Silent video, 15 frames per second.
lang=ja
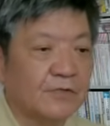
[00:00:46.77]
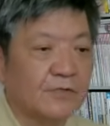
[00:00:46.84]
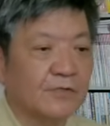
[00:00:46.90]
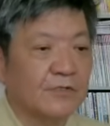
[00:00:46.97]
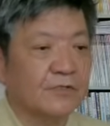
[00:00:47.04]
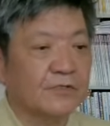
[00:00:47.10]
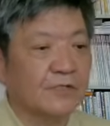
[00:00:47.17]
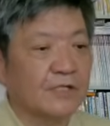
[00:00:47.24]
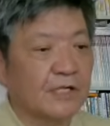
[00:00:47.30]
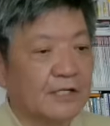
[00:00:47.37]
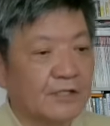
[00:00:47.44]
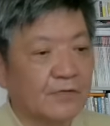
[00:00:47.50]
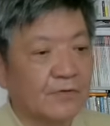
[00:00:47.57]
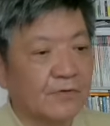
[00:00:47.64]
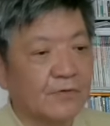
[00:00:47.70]
処理水
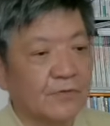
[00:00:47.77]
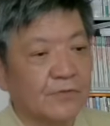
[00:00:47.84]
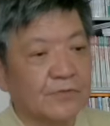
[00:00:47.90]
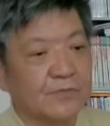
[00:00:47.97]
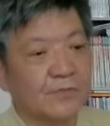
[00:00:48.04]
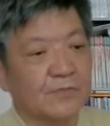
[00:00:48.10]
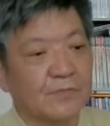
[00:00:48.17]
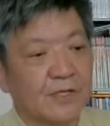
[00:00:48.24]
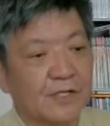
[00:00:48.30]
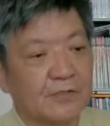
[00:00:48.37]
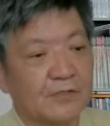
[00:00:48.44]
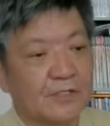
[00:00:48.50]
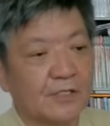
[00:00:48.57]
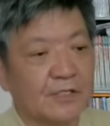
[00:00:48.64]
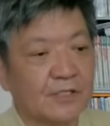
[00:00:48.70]
海洋放出を
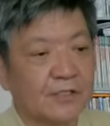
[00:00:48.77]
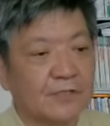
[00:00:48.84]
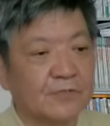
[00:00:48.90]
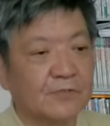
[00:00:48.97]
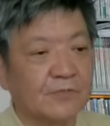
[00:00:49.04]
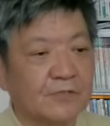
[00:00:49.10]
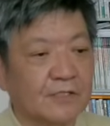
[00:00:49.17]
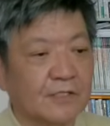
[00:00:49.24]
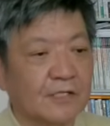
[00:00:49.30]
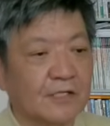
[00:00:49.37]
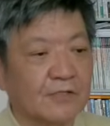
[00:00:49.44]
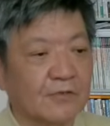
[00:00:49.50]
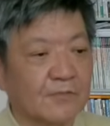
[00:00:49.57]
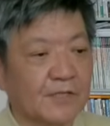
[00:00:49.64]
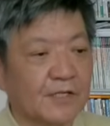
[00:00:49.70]
巡り、中国か
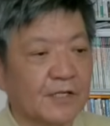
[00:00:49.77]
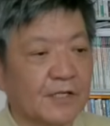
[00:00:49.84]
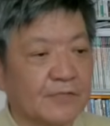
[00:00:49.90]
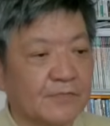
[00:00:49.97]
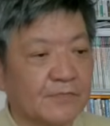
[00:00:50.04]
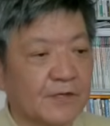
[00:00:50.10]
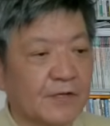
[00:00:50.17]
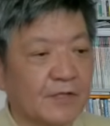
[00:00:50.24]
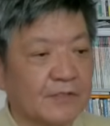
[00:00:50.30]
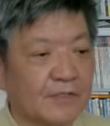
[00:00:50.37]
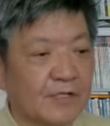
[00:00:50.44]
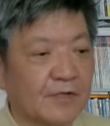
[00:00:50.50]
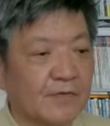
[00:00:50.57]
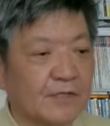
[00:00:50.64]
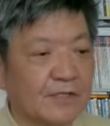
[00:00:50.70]
らとみられる迷
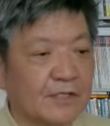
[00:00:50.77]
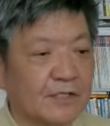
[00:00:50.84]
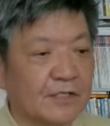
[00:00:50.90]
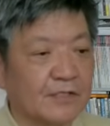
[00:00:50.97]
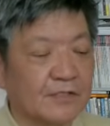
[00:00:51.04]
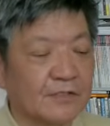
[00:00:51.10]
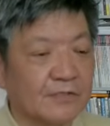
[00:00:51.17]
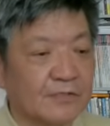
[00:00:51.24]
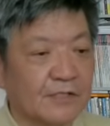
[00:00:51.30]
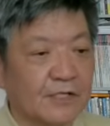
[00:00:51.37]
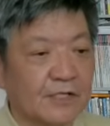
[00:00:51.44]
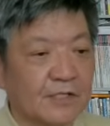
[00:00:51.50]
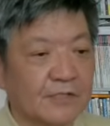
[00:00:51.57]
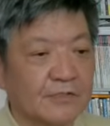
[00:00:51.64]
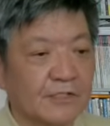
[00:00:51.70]
惑電話に関する
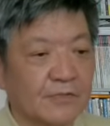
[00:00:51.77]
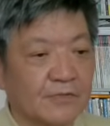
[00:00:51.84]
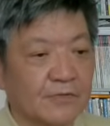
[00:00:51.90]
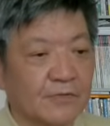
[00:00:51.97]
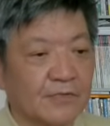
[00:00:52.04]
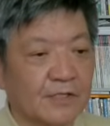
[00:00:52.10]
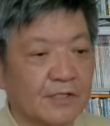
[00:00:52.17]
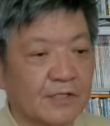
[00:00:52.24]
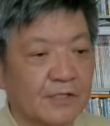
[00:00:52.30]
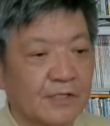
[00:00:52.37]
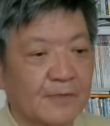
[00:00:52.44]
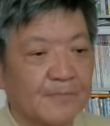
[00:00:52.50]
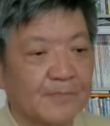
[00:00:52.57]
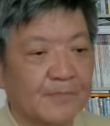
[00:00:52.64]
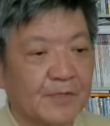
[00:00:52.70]
警察への相談が、